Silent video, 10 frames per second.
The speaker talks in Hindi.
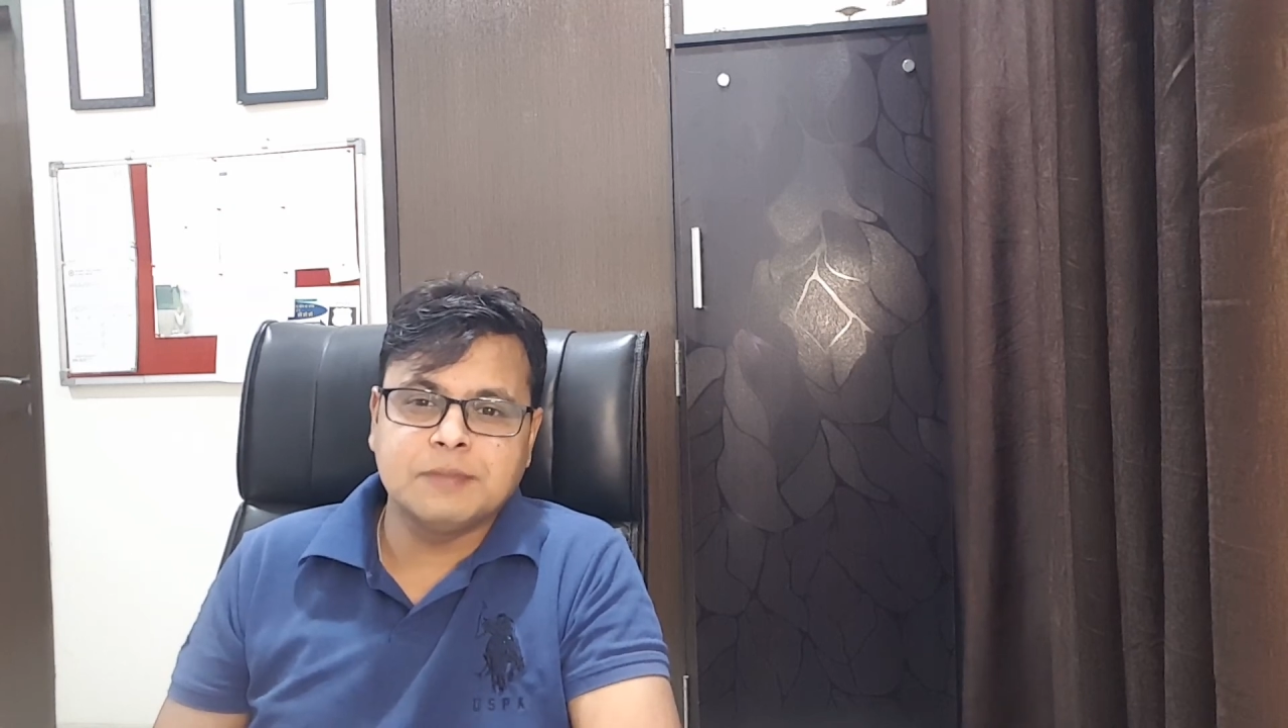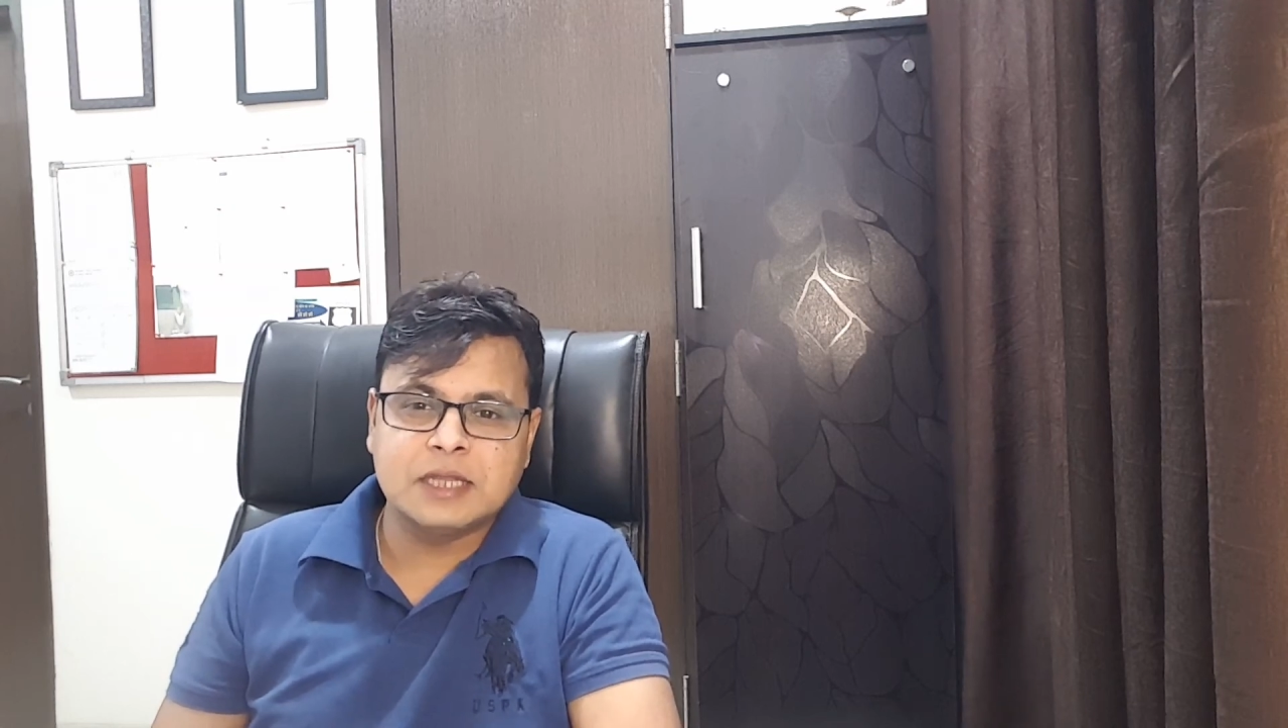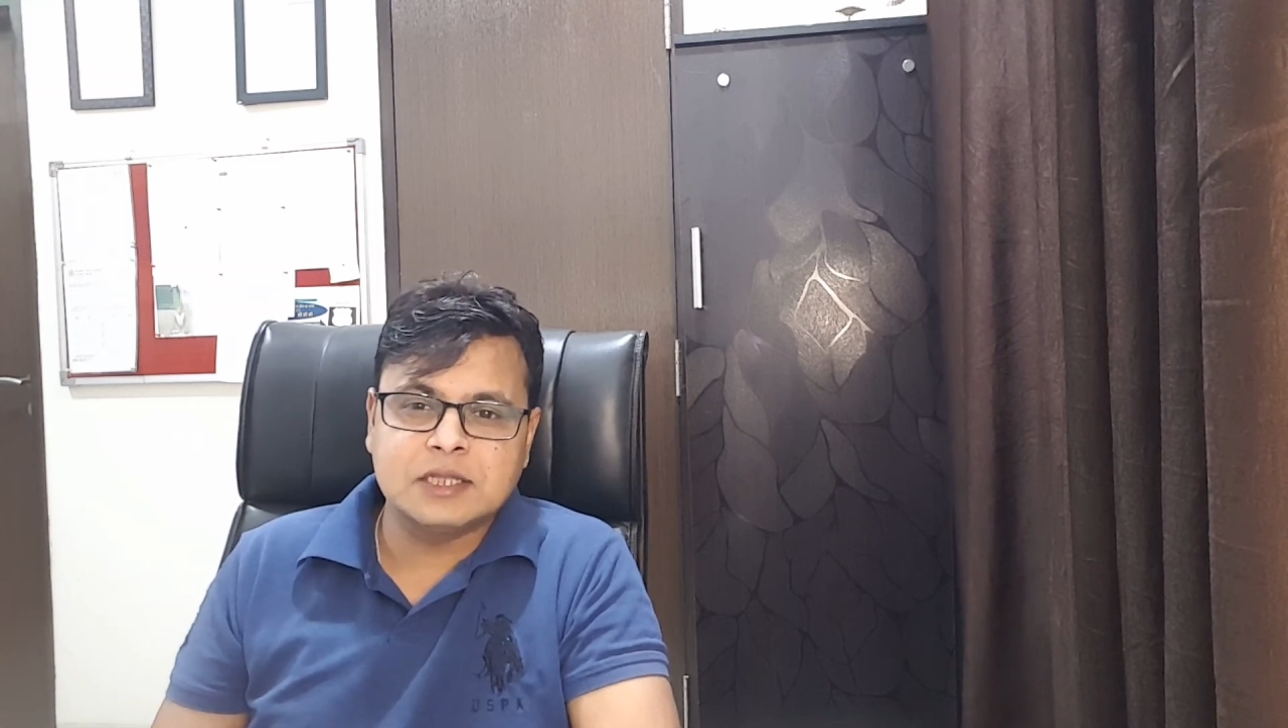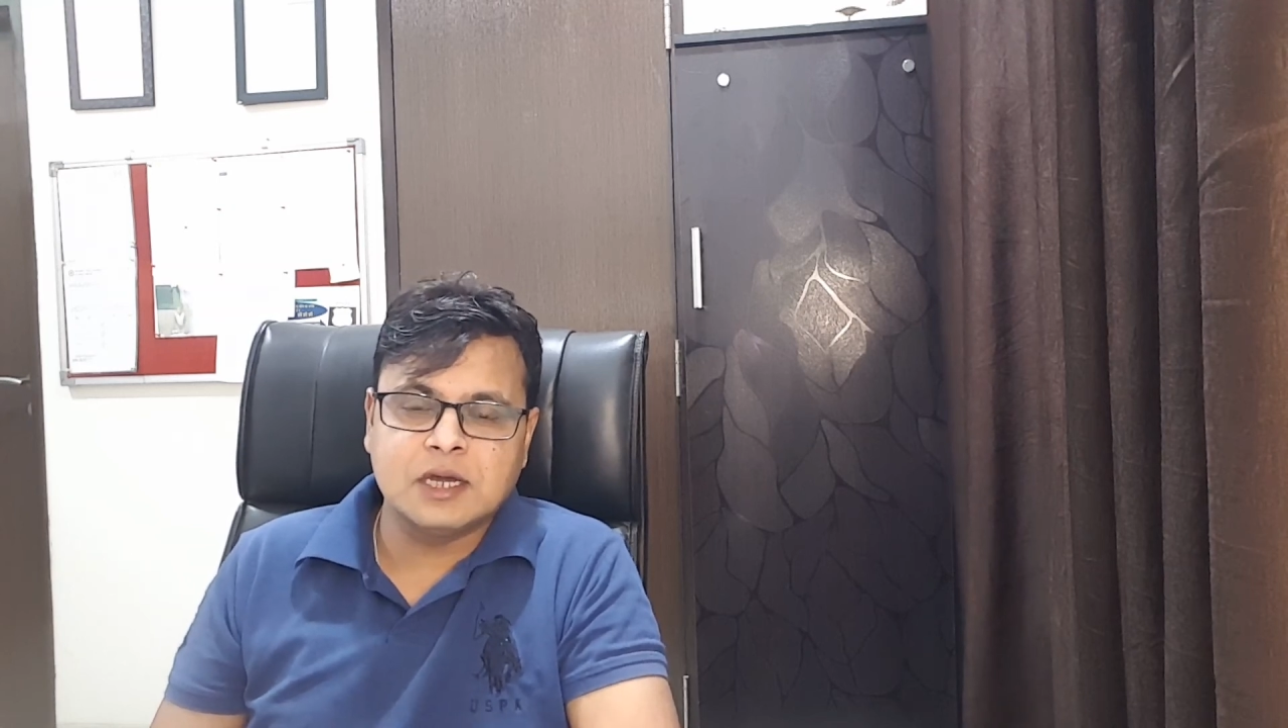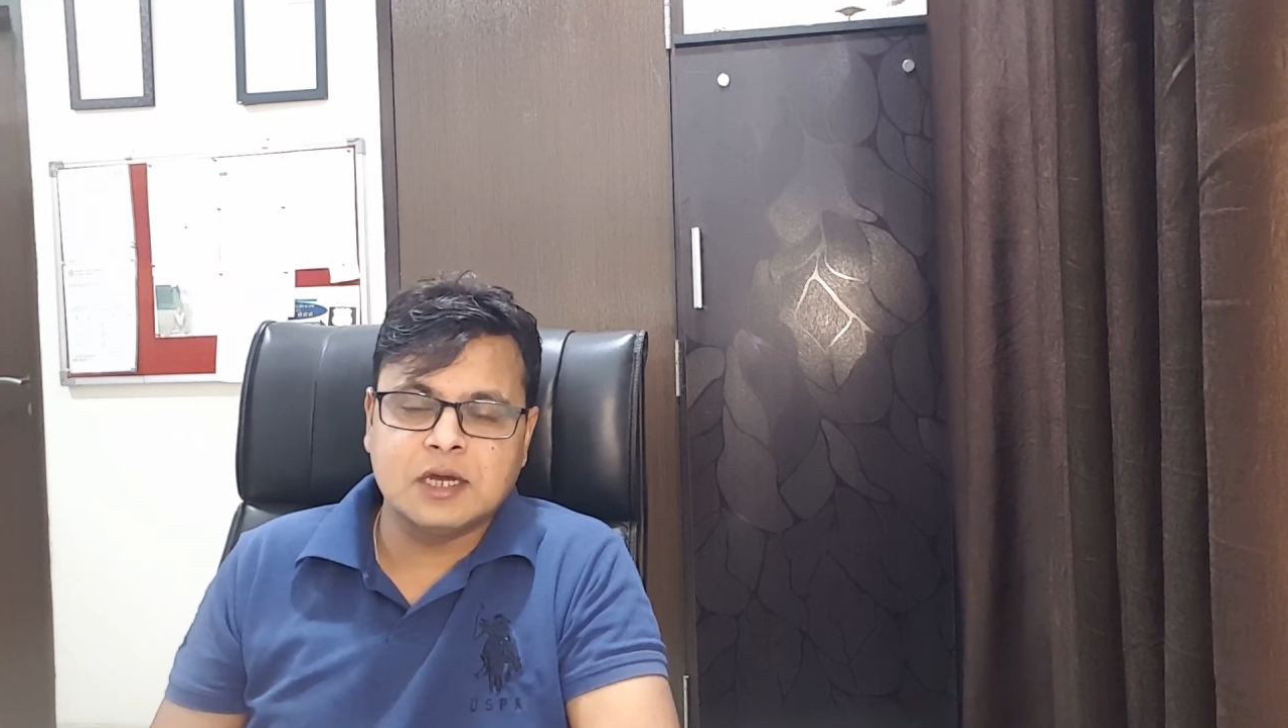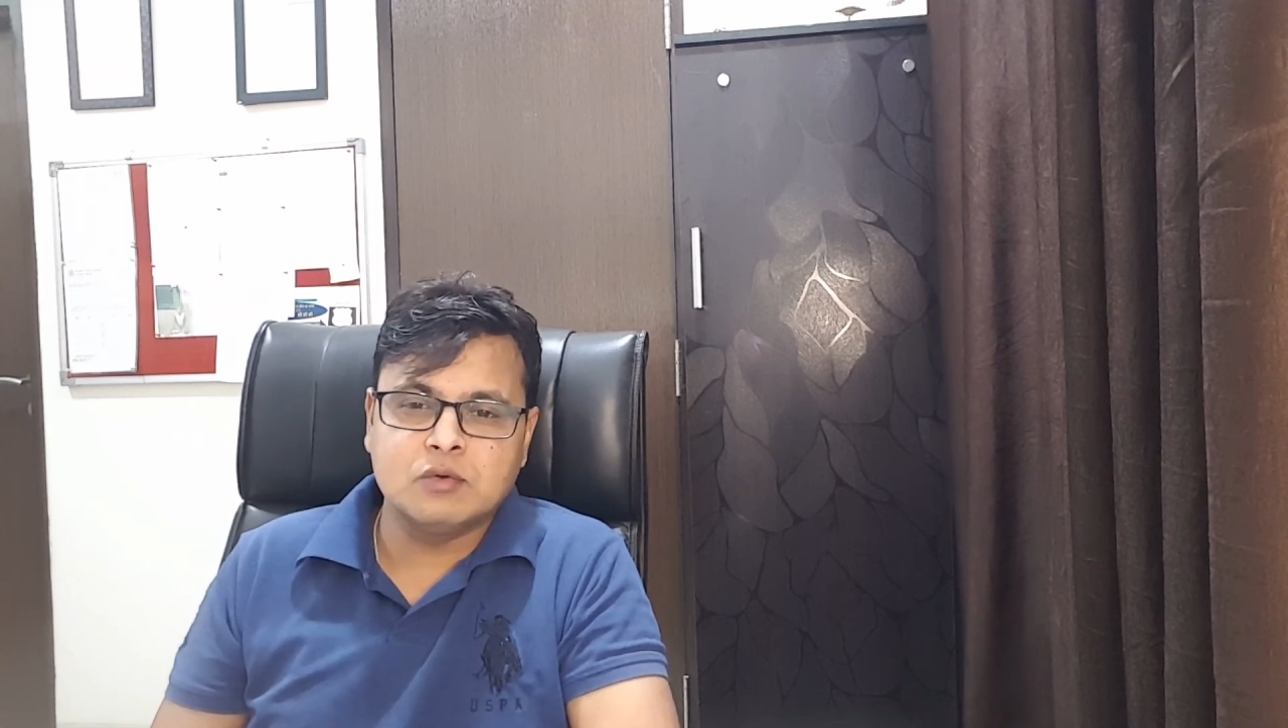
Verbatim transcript: से बात क्या